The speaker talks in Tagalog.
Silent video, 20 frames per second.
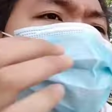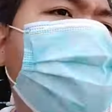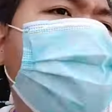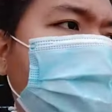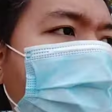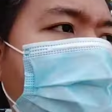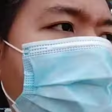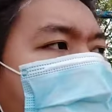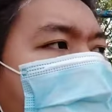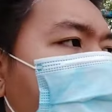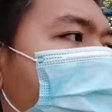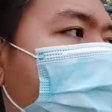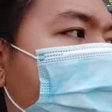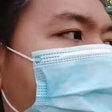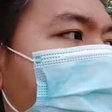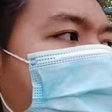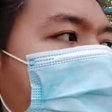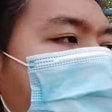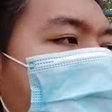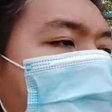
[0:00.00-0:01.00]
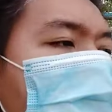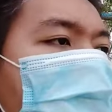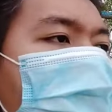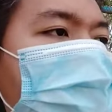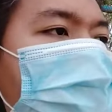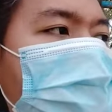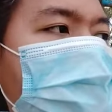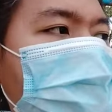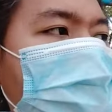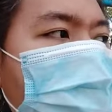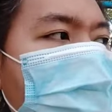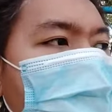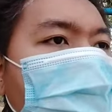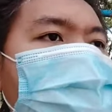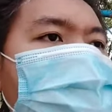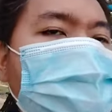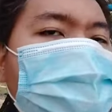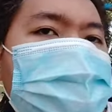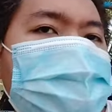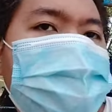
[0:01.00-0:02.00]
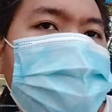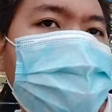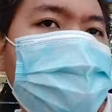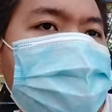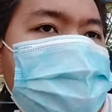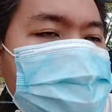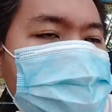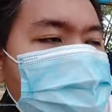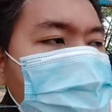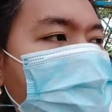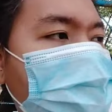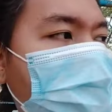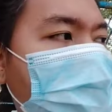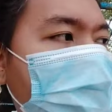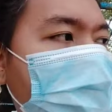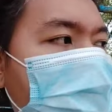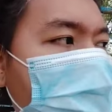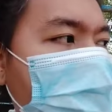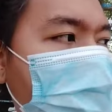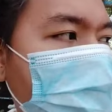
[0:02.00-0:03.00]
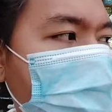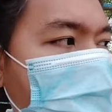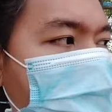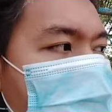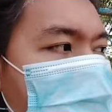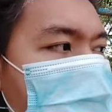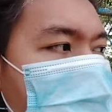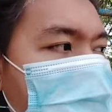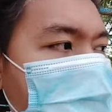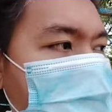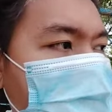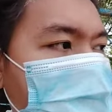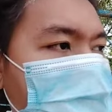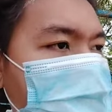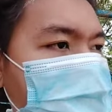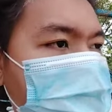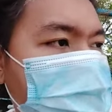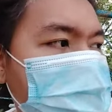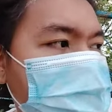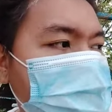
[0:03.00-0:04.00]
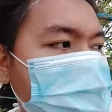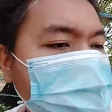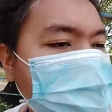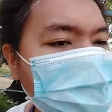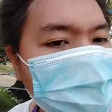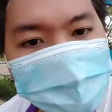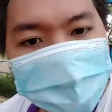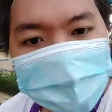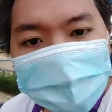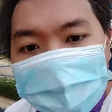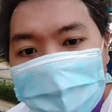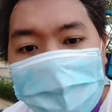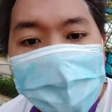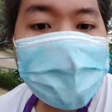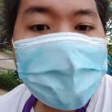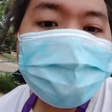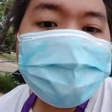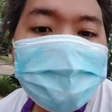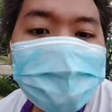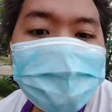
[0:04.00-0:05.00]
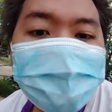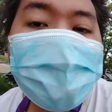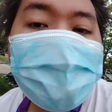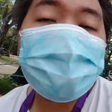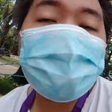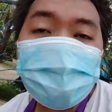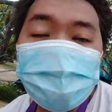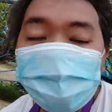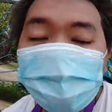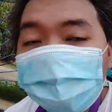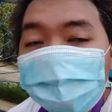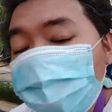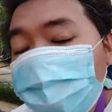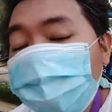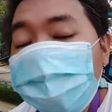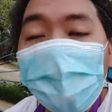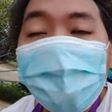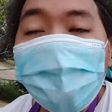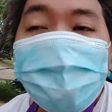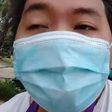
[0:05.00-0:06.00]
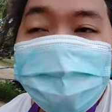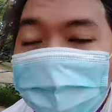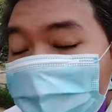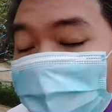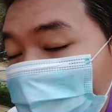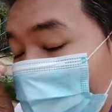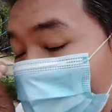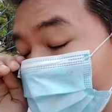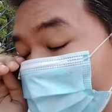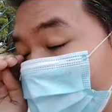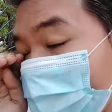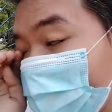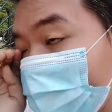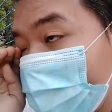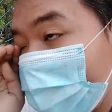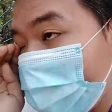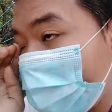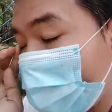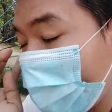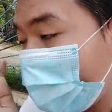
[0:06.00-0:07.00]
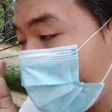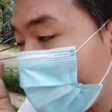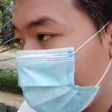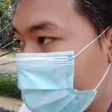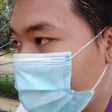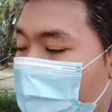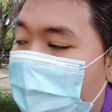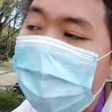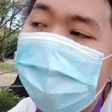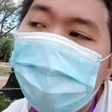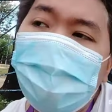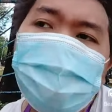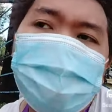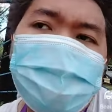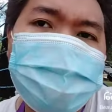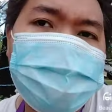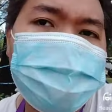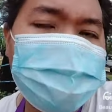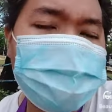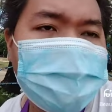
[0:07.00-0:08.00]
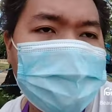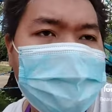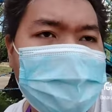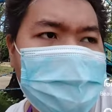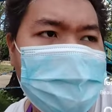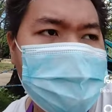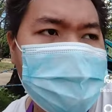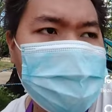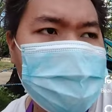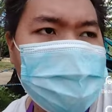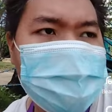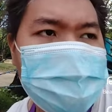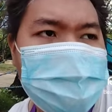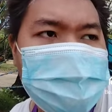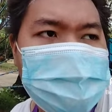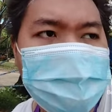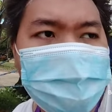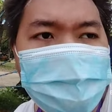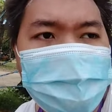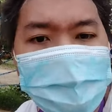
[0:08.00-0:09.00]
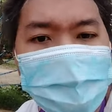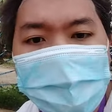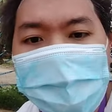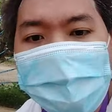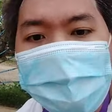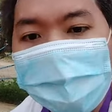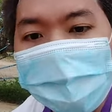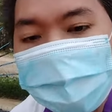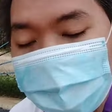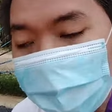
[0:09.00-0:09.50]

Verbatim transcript: nato kay oo, gusto nagka nagka-idea ako noon 2019 kay of course uh, that was a very Neptune